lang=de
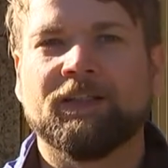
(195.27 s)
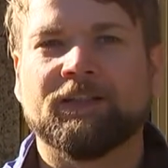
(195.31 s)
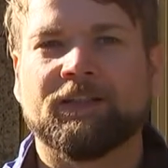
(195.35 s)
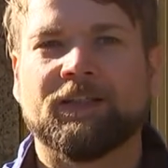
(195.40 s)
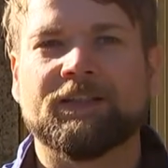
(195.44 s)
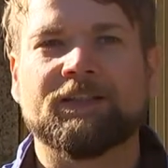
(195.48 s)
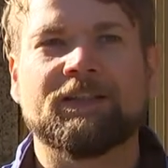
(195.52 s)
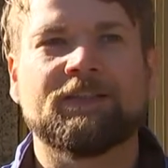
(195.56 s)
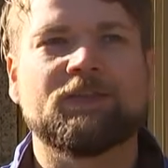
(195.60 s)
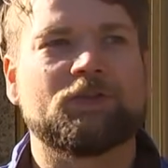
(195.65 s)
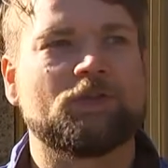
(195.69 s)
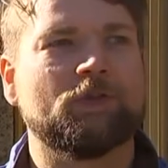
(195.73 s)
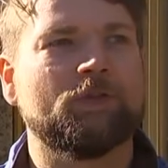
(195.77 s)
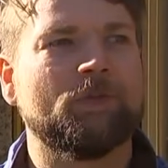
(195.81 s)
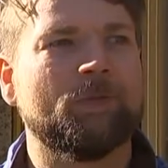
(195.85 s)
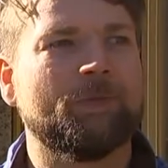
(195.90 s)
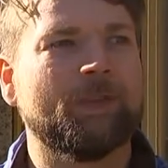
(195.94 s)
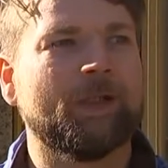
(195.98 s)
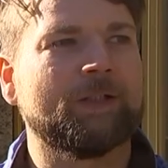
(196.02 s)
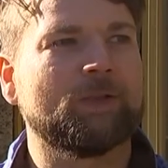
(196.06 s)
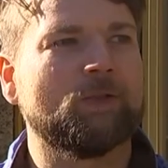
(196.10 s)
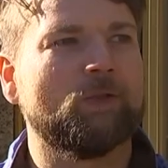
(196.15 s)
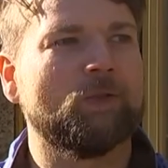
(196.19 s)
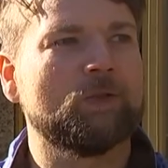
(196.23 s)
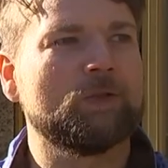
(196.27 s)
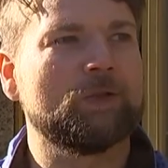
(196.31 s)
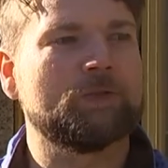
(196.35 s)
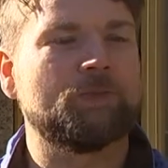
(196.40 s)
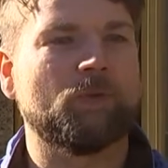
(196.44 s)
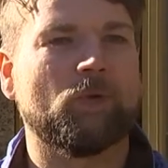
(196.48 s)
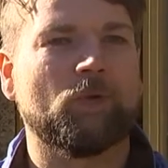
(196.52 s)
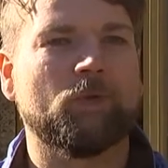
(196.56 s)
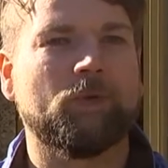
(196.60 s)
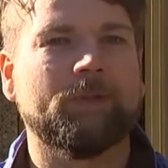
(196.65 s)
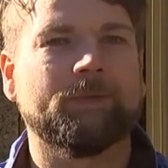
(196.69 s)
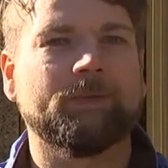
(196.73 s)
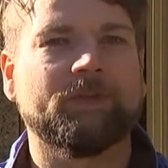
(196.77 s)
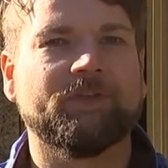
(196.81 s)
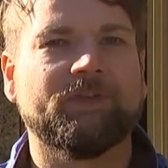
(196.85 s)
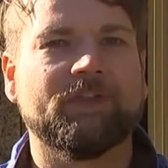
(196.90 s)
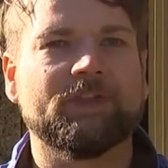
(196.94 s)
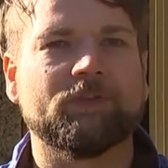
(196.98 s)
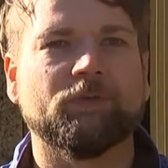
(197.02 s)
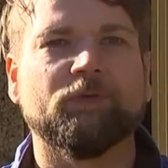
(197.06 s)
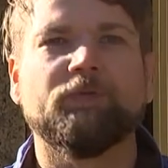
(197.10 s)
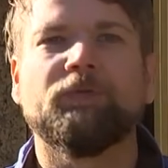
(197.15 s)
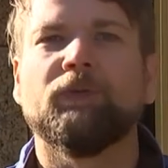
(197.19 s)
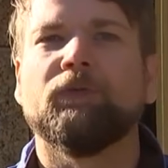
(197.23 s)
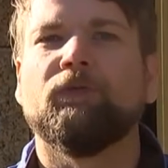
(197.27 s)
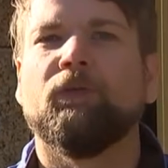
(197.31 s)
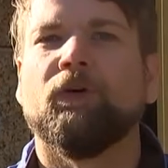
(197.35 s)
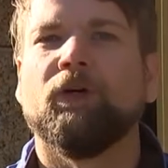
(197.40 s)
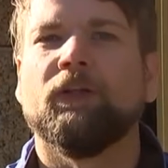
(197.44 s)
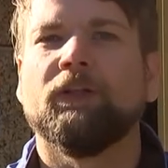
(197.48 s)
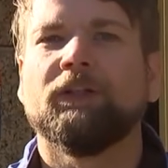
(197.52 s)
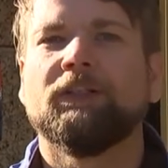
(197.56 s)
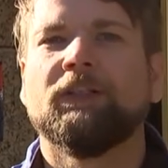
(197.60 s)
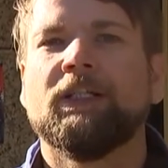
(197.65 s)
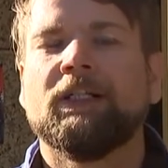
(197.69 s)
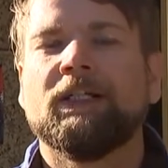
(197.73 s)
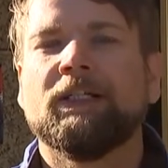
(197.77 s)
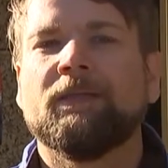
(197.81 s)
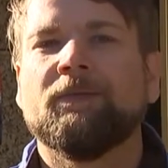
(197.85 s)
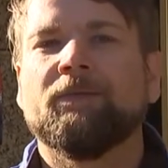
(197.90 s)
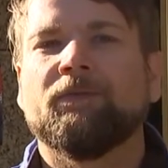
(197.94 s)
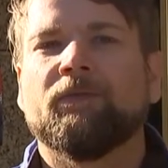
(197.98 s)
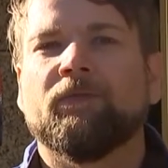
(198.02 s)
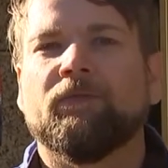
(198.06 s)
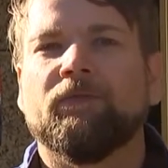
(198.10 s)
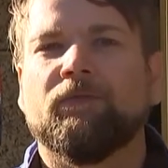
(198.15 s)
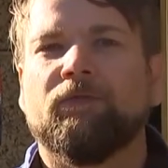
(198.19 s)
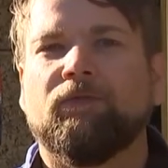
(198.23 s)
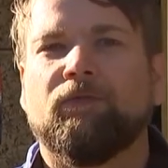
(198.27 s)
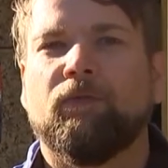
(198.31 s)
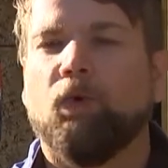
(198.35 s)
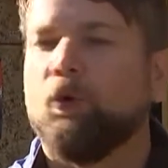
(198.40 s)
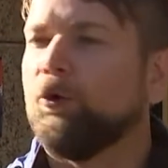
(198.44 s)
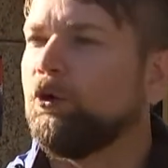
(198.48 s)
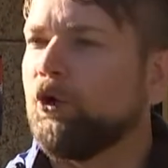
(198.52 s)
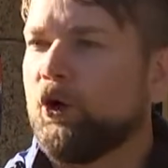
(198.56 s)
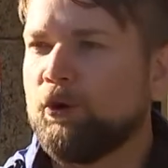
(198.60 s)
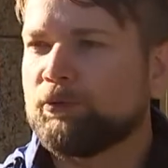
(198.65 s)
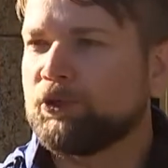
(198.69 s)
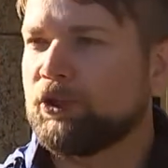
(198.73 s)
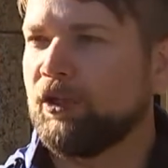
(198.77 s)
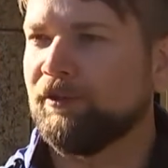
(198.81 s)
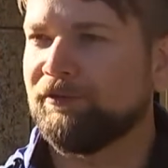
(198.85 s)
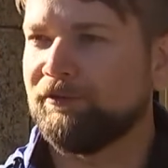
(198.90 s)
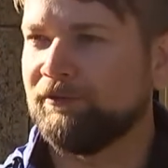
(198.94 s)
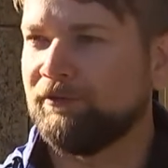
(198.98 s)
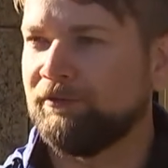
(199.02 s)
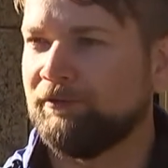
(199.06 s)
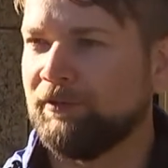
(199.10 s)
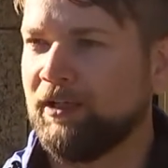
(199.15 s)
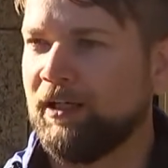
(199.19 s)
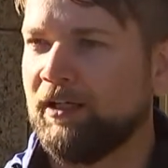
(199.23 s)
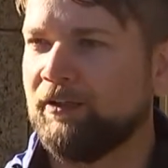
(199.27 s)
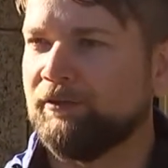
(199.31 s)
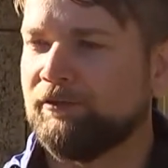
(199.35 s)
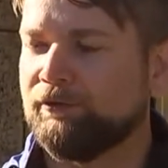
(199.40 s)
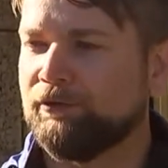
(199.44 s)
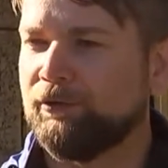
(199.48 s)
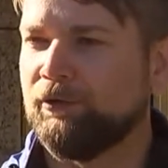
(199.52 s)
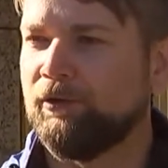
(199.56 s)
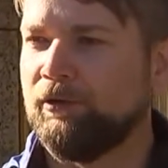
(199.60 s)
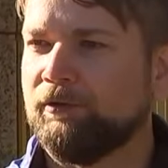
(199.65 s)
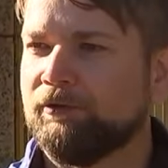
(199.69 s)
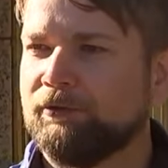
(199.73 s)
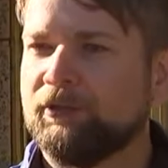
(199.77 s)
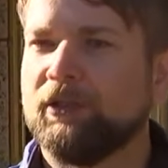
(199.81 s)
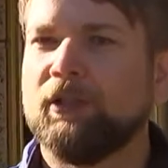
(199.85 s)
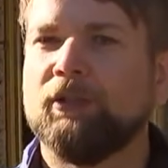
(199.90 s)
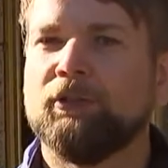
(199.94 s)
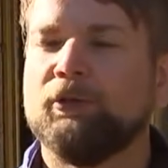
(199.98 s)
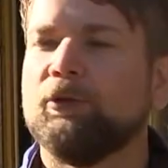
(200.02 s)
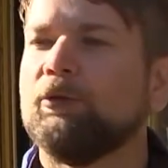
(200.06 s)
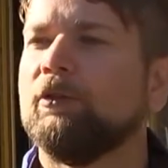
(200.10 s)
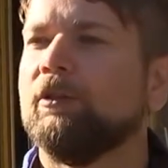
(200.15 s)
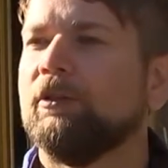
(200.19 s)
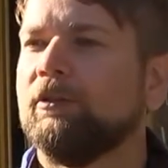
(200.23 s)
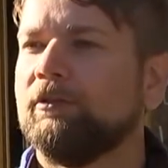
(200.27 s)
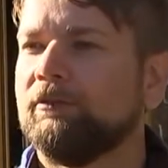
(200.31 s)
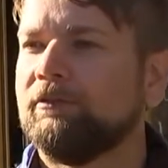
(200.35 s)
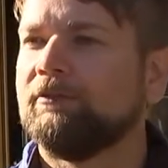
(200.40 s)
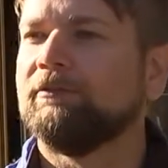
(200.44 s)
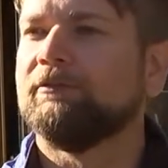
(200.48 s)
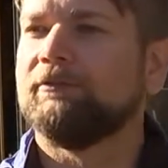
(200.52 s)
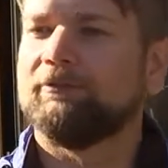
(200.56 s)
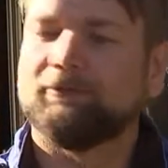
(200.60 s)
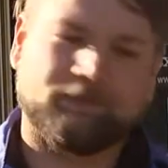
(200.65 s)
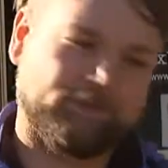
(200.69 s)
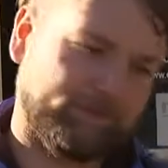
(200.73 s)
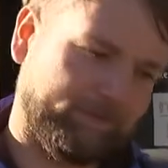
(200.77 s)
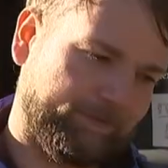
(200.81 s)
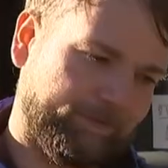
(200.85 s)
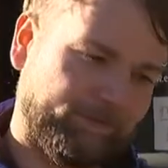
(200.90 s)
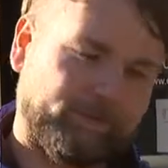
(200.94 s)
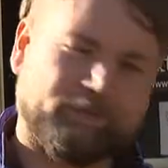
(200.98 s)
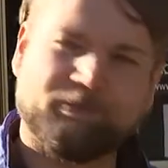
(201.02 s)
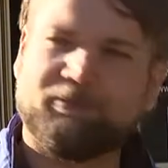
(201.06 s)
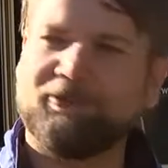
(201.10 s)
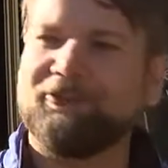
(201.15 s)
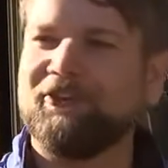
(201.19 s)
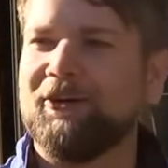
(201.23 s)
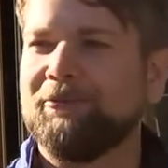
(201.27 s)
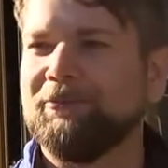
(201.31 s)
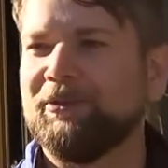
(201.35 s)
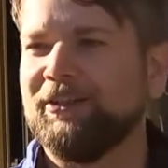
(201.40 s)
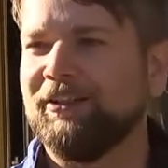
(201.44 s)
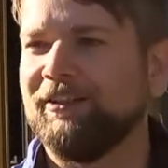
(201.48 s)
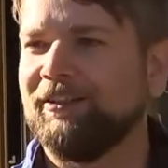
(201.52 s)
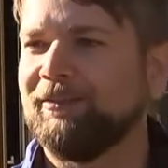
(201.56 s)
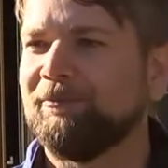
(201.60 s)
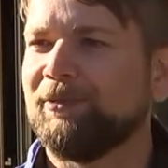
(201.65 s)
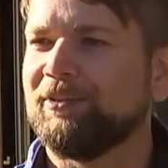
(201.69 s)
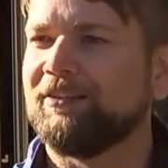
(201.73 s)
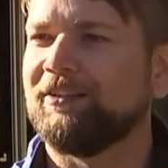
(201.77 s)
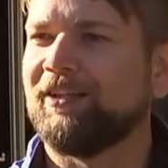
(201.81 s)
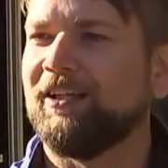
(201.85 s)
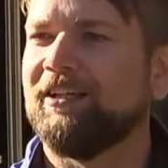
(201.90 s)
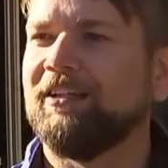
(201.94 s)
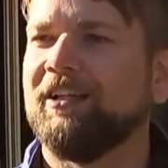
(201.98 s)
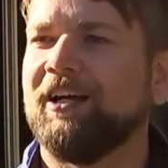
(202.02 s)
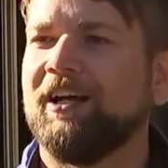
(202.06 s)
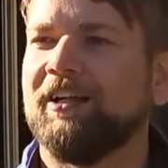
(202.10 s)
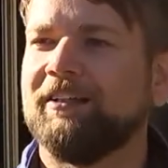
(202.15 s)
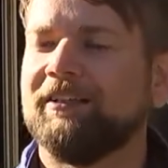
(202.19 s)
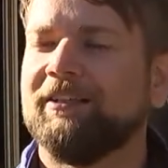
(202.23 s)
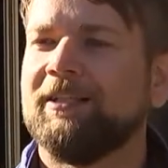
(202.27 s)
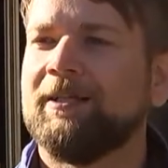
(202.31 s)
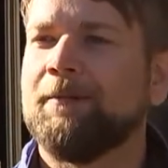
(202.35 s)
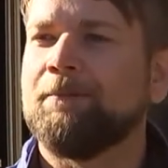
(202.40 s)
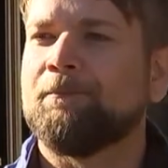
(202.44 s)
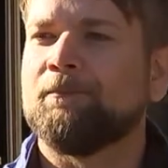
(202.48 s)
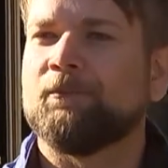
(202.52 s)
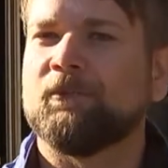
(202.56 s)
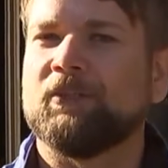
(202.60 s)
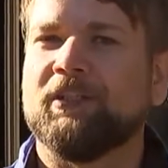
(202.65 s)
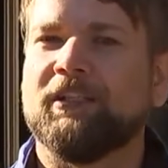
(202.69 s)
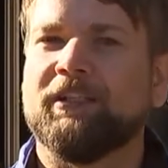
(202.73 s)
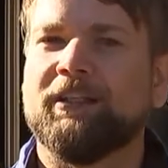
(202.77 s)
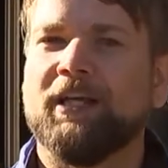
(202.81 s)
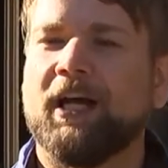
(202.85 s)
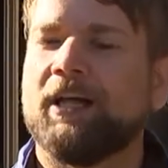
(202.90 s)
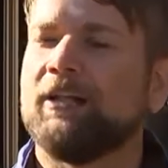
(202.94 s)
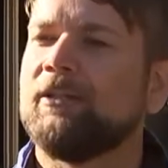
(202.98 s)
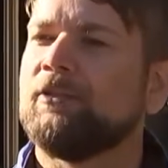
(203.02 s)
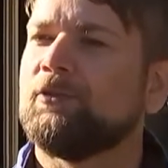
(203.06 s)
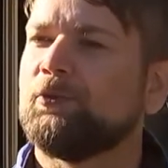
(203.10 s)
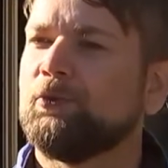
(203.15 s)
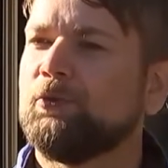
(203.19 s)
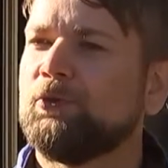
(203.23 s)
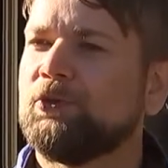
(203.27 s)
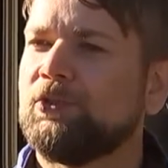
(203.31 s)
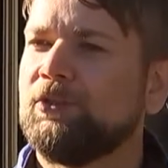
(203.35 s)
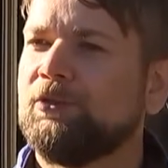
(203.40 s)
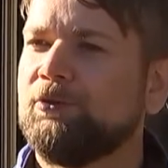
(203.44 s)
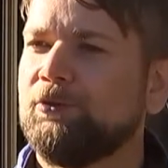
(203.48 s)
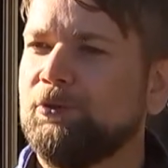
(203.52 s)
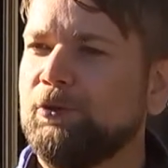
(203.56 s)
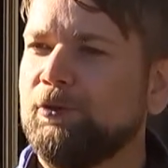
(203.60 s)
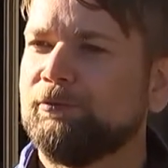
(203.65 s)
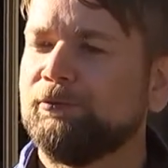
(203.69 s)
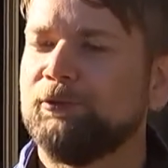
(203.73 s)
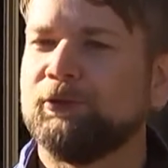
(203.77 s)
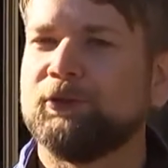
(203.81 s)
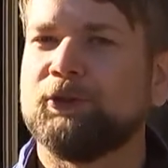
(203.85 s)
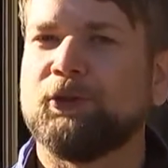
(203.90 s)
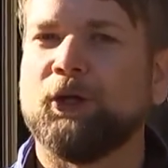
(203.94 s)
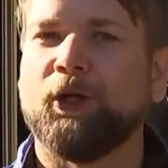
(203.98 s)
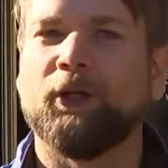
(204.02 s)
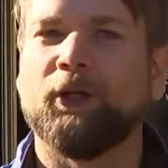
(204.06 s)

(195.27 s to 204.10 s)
Das ist schon immer ein großes Problem gewesen und wir wollen Wohnraum schaffen ja, für viele junge Familien mit Kindern, die hier gerne zuziehen dürfen und